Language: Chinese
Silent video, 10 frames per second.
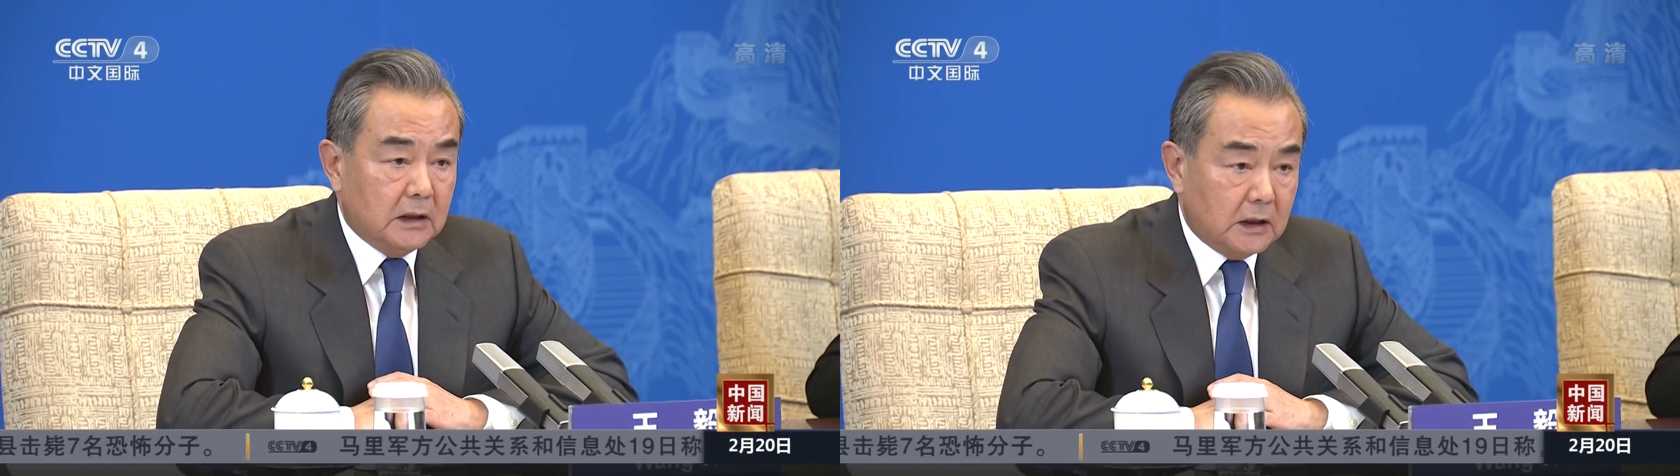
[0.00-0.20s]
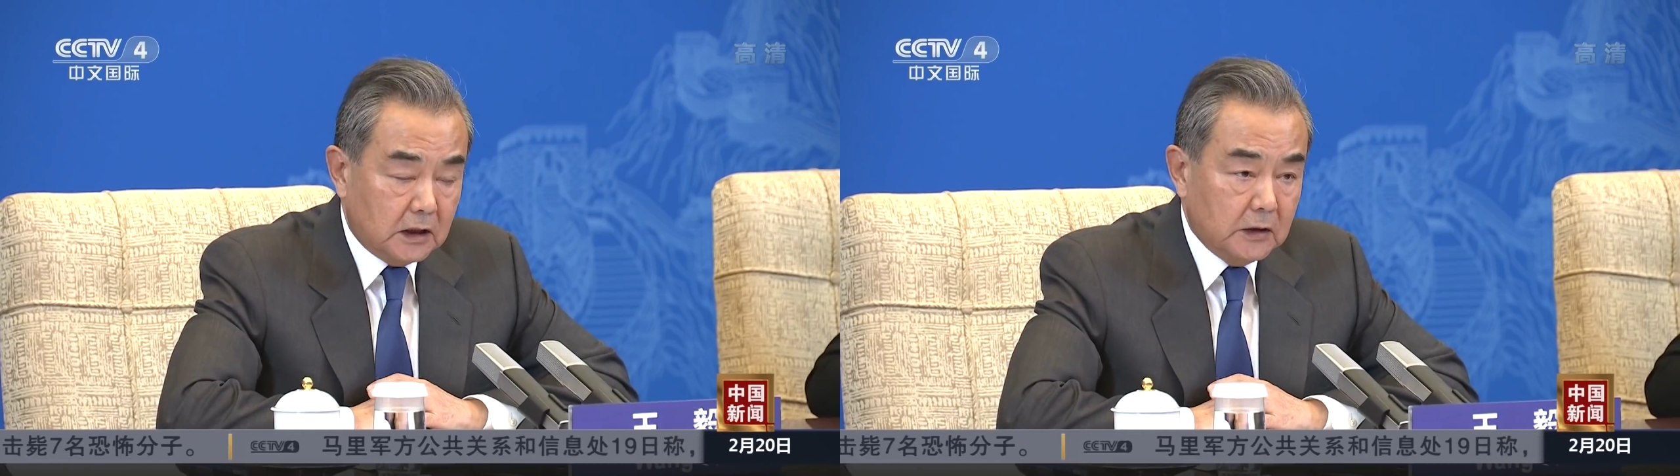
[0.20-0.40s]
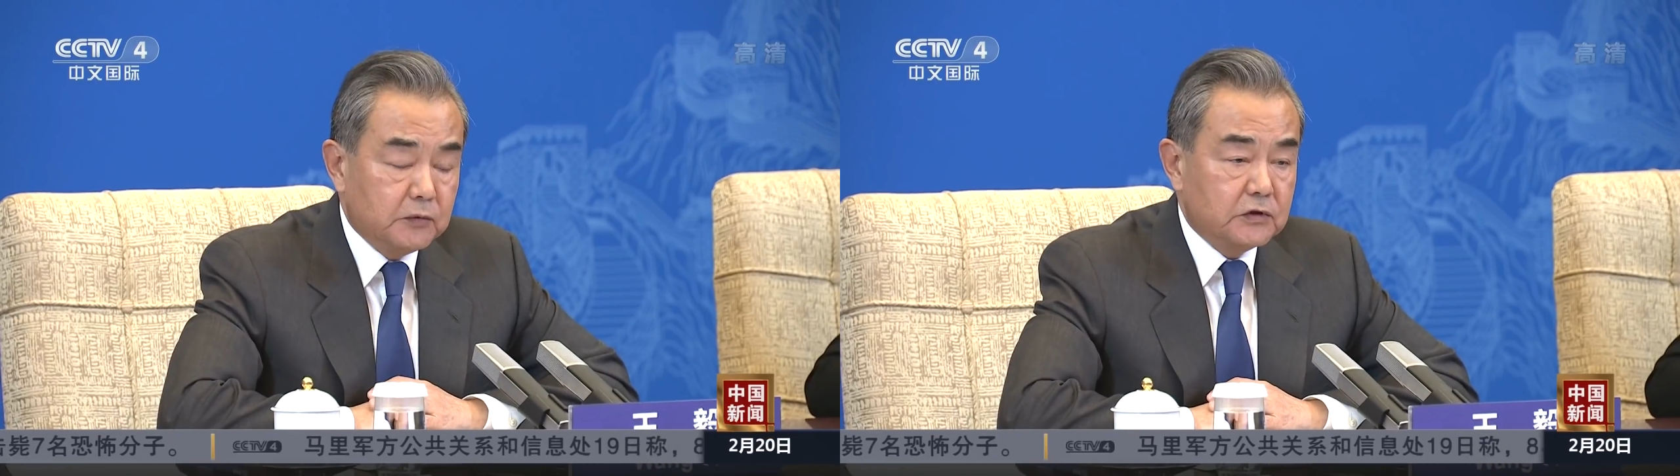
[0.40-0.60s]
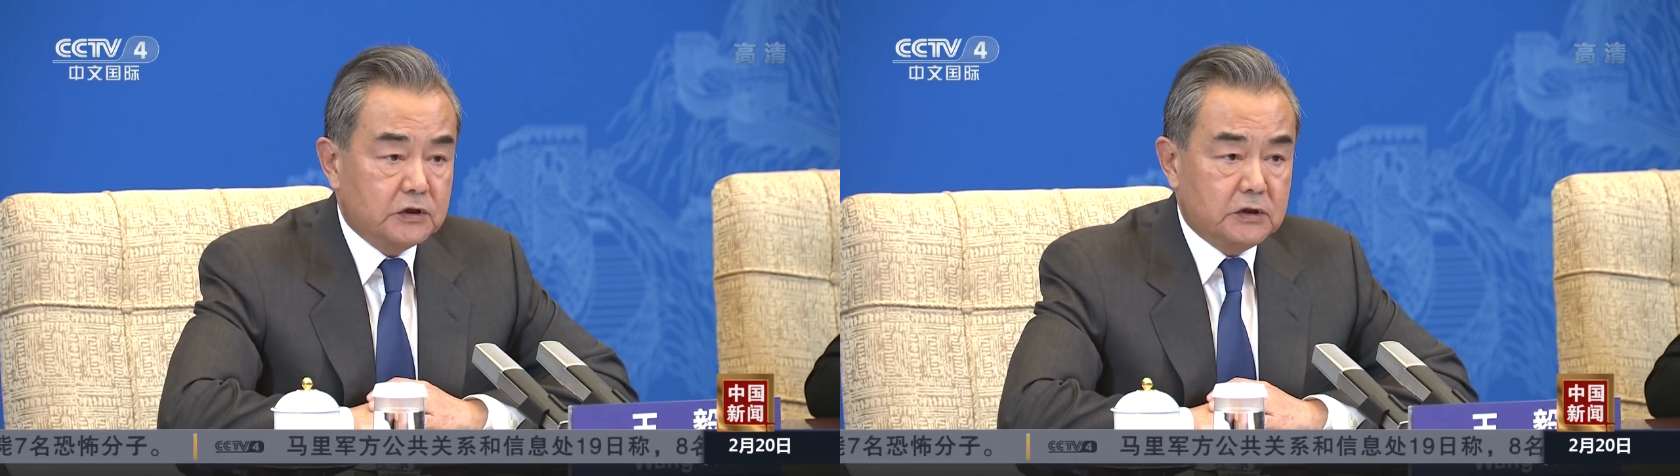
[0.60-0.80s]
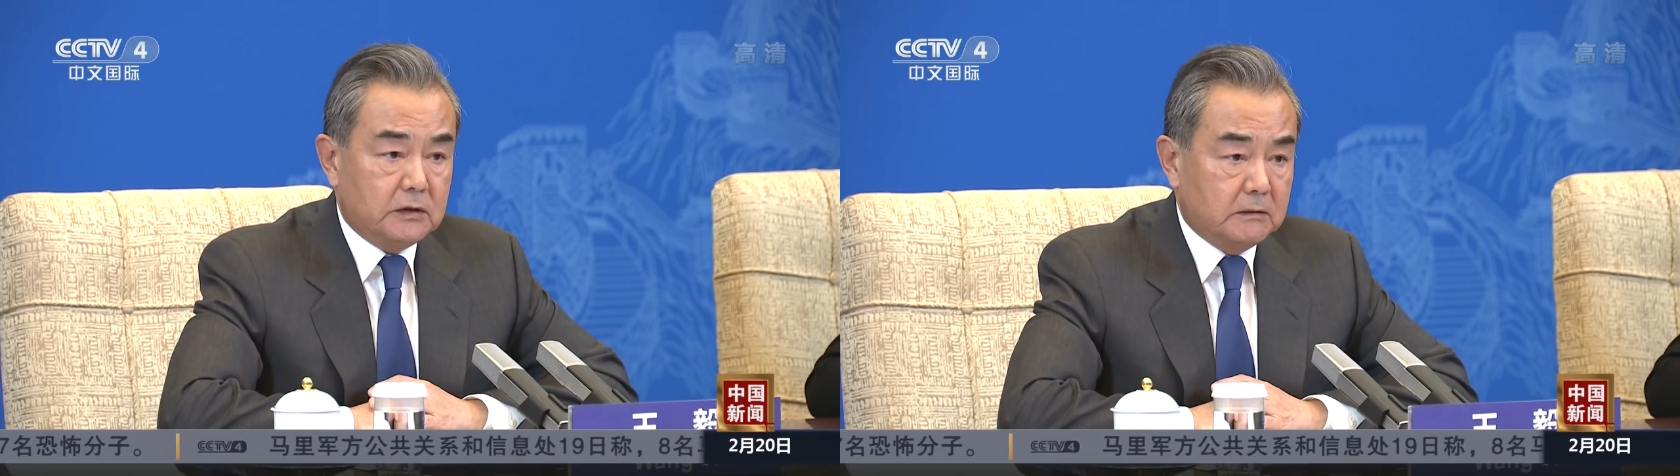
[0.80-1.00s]
而不
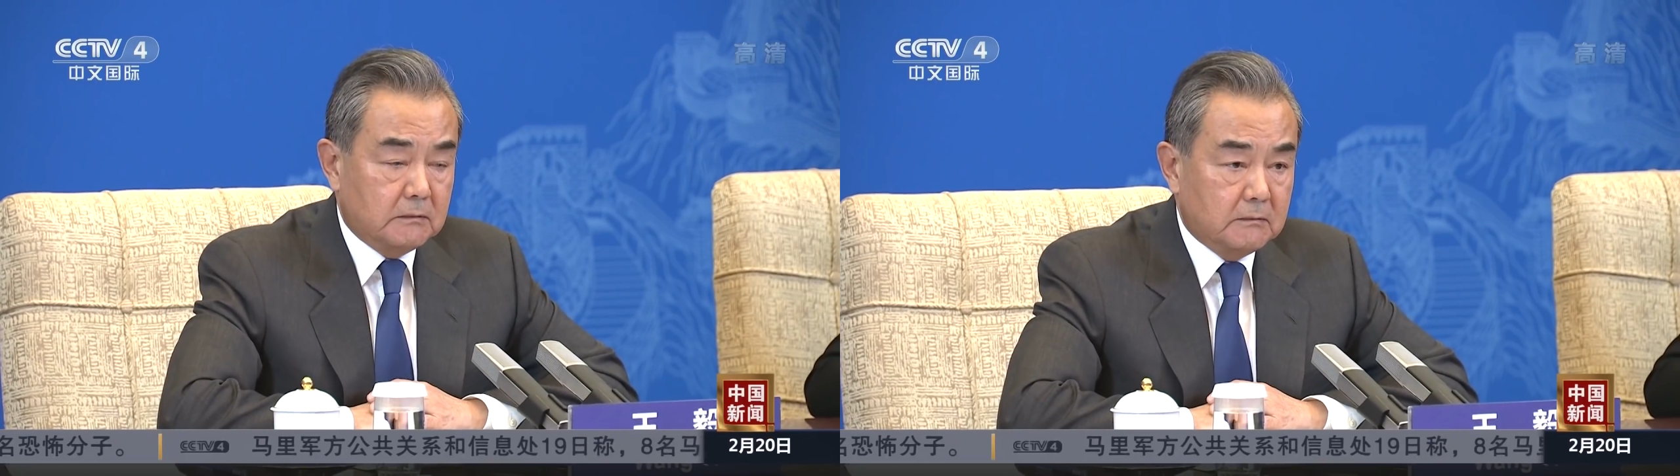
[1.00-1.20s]
是